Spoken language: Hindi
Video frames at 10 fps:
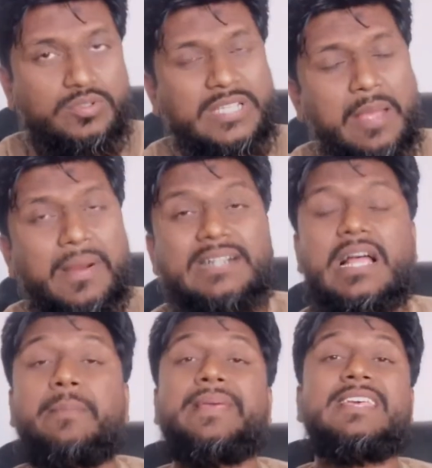उसके
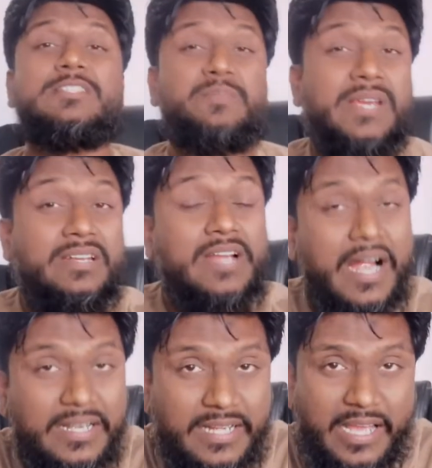बाद आपकी स्पीड
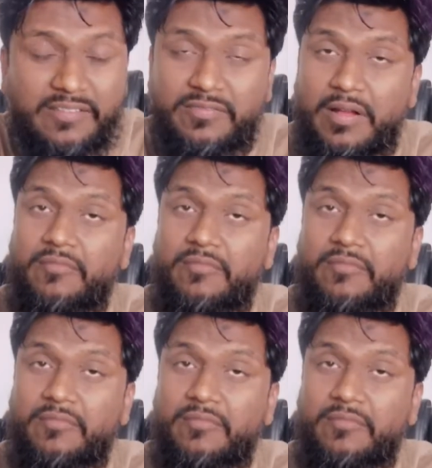घट कर